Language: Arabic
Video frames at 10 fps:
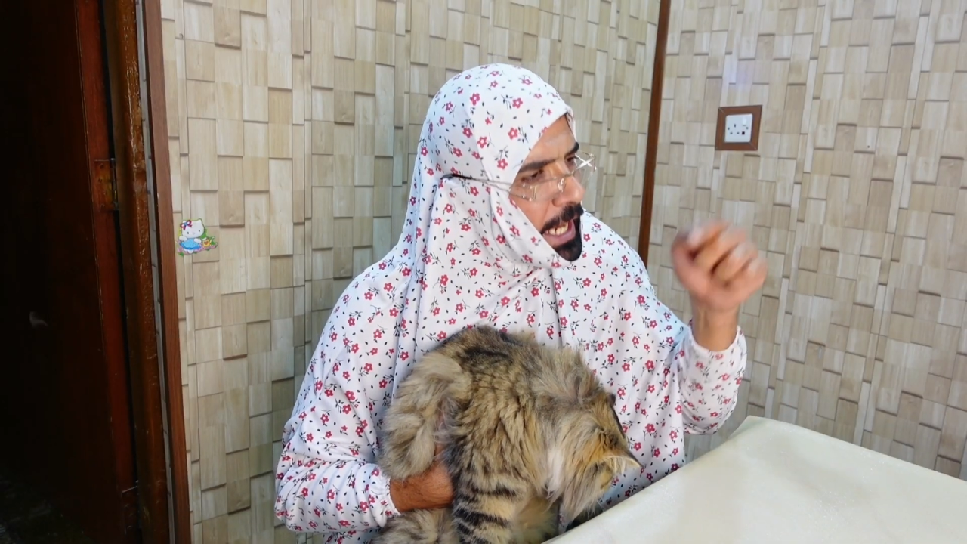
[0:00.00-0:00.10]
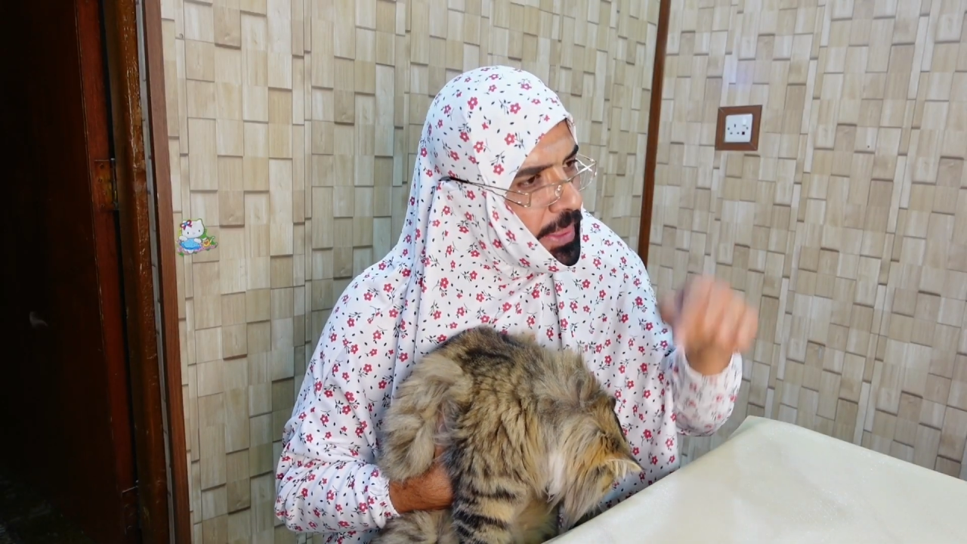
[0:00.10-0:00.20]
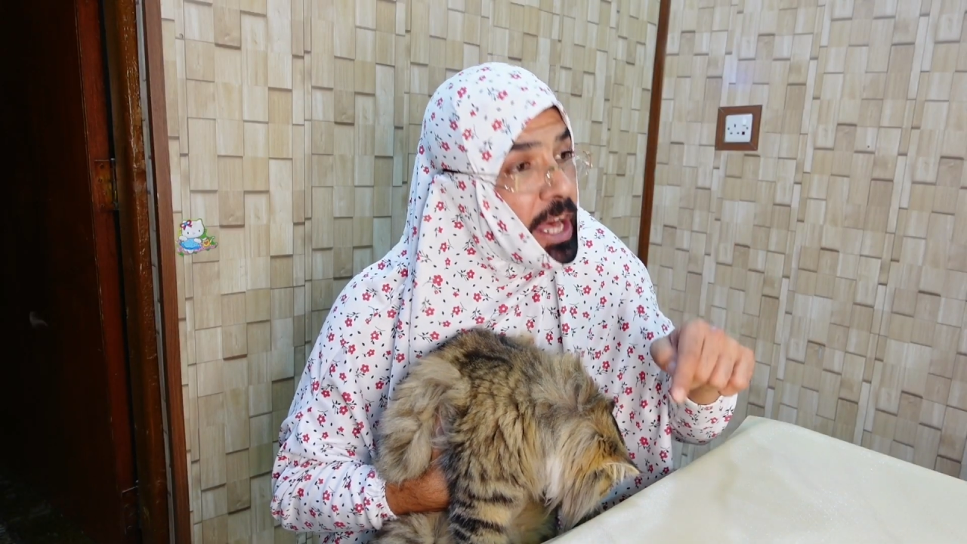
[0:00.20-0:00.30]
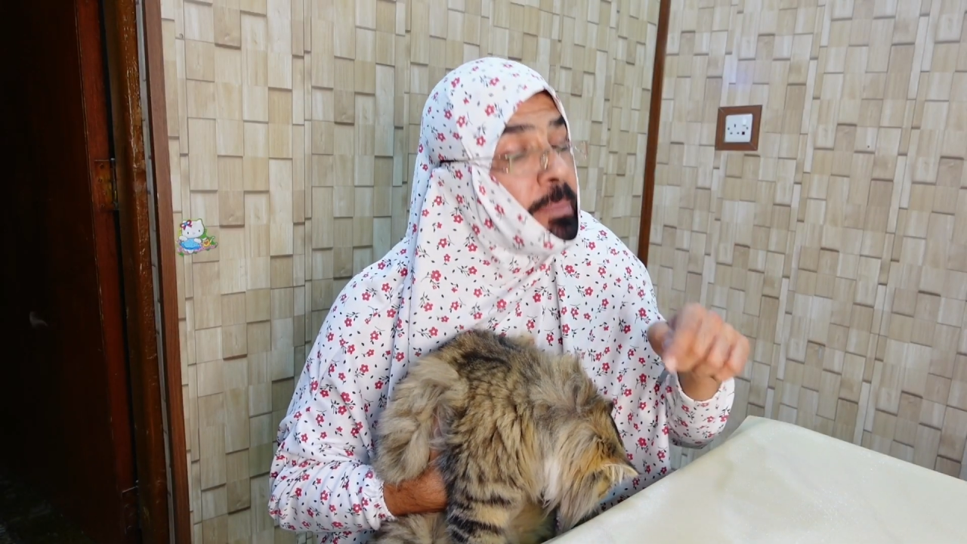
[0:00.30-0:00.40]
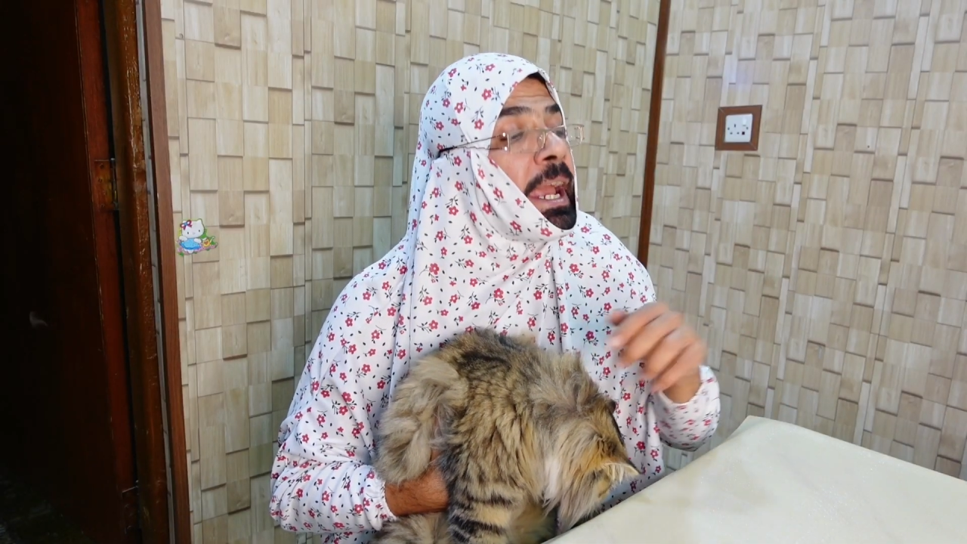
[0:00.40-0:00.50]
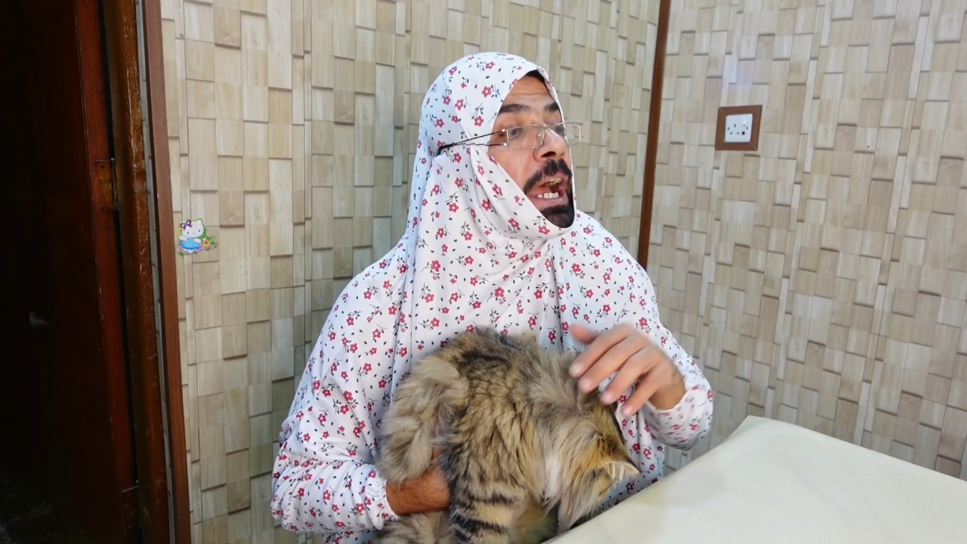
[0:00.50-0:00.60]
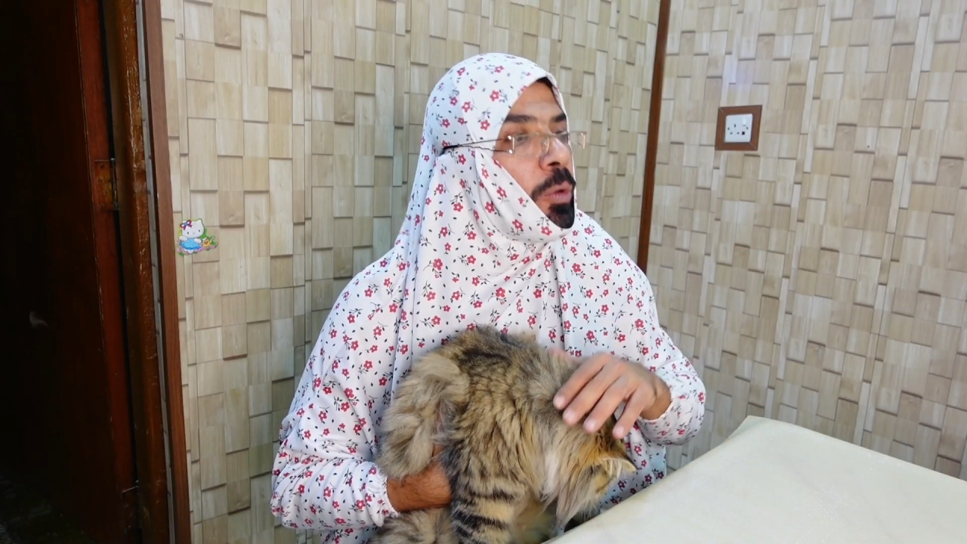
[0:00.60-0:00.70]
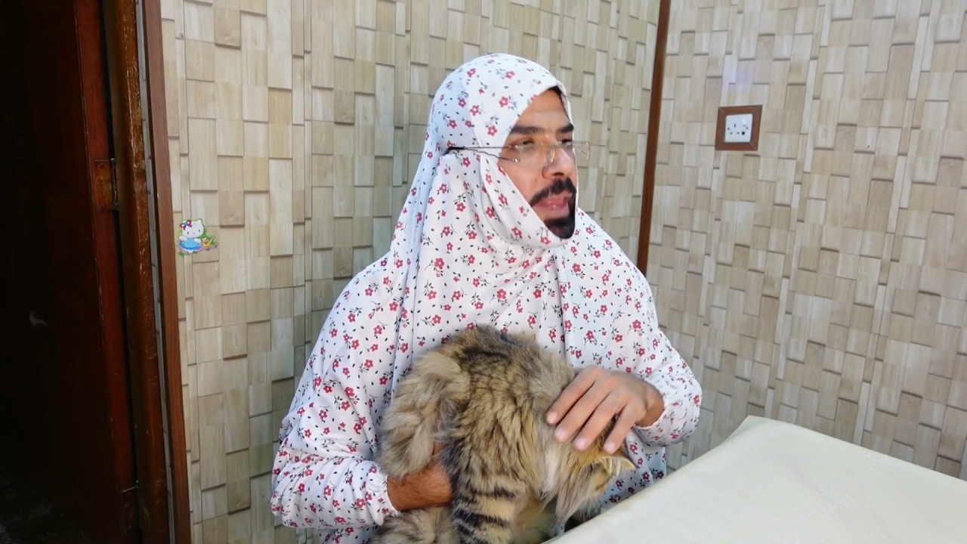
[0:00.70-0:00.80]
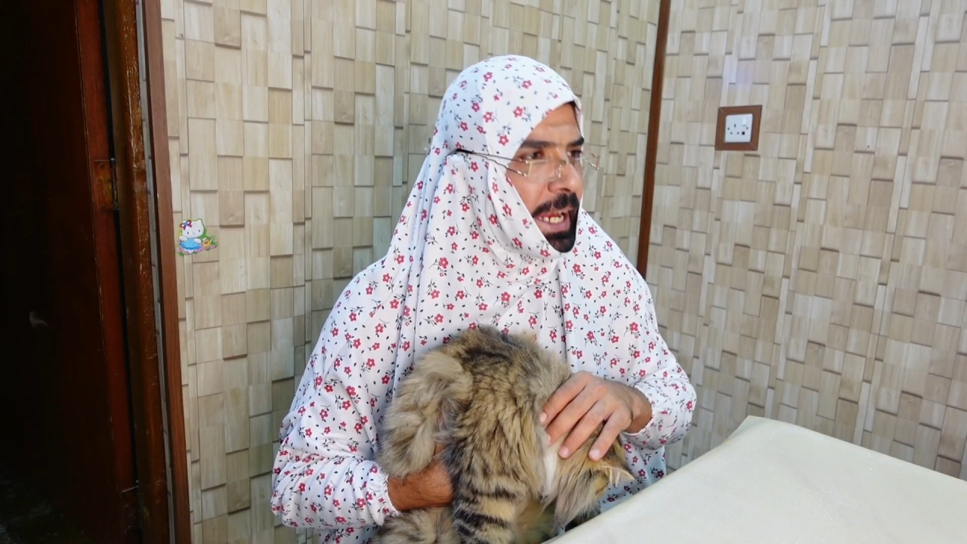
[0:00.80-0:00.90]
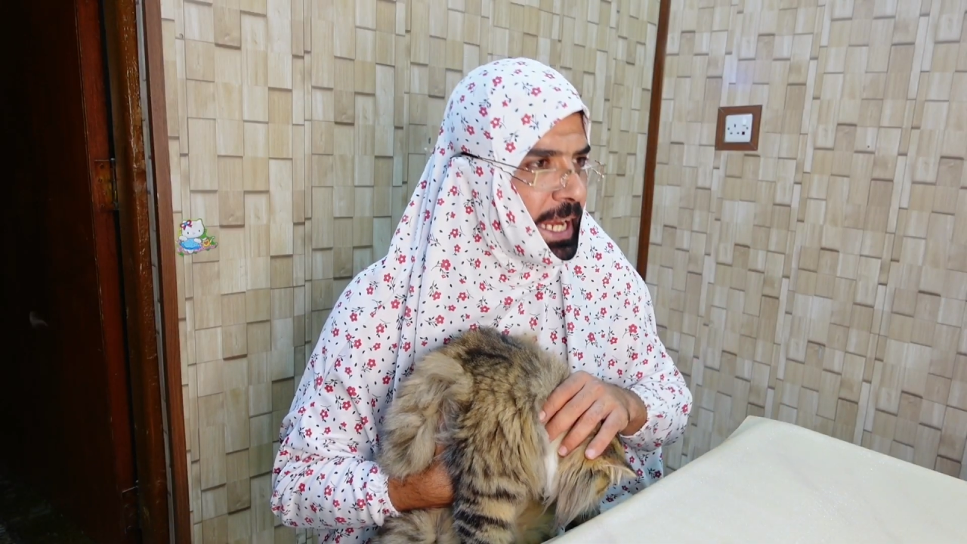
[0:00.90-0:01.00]
اذا ما
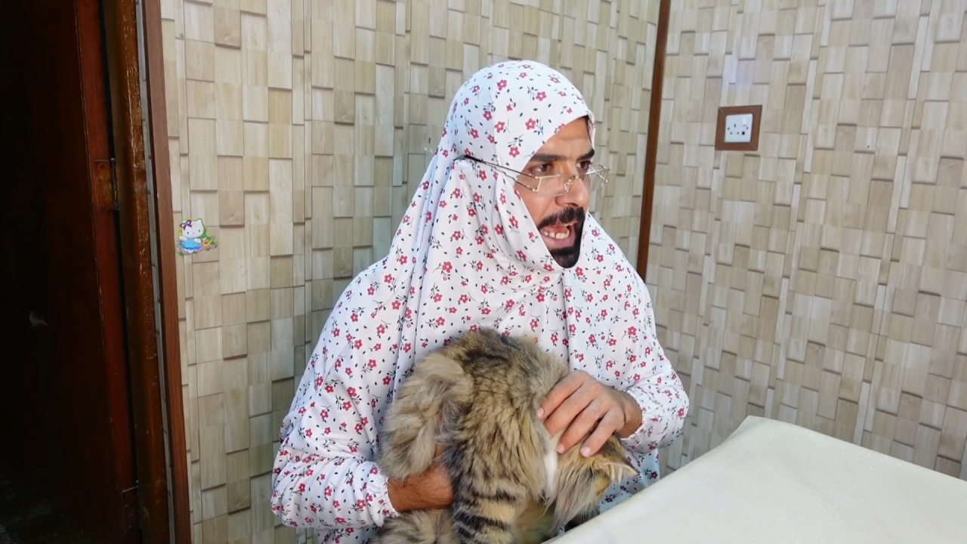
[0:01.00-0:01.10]
يعوضك